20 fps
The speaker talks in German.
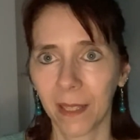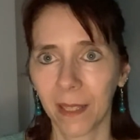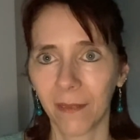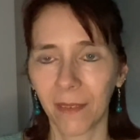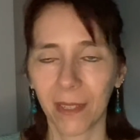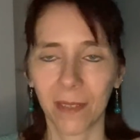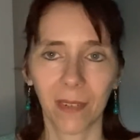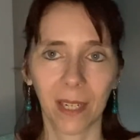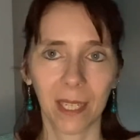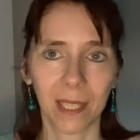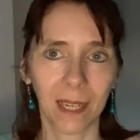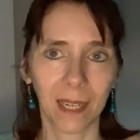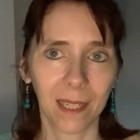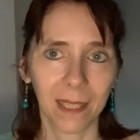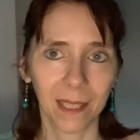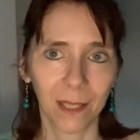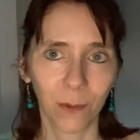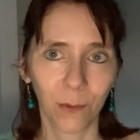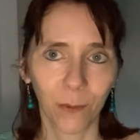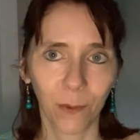was vielleicht gar
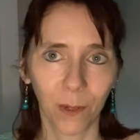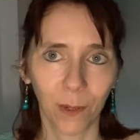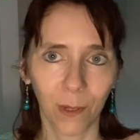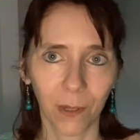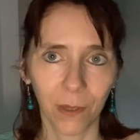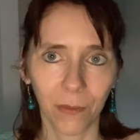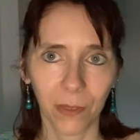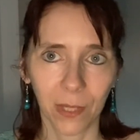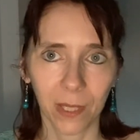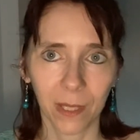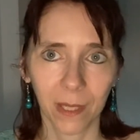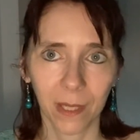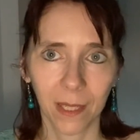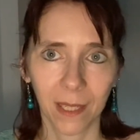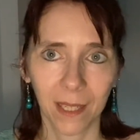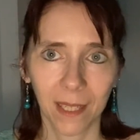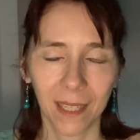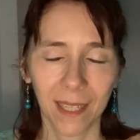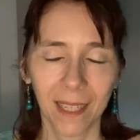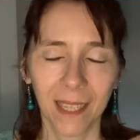nicht so gut läuft.
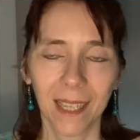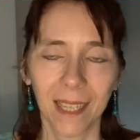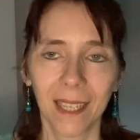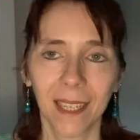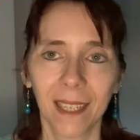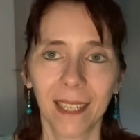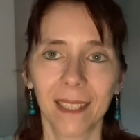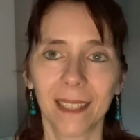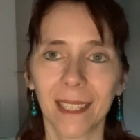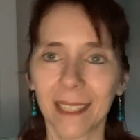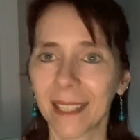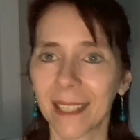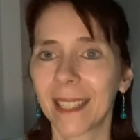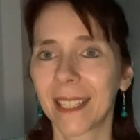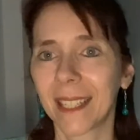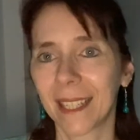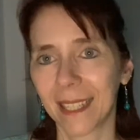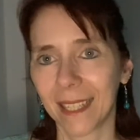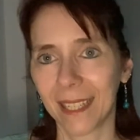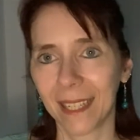Das ist
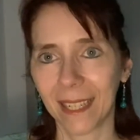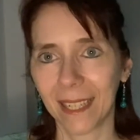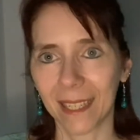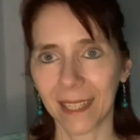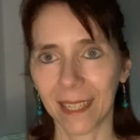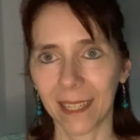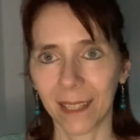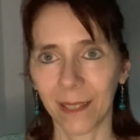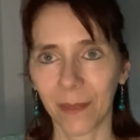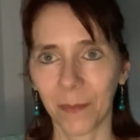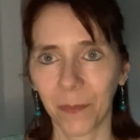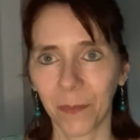nicht der Sinn der Sache.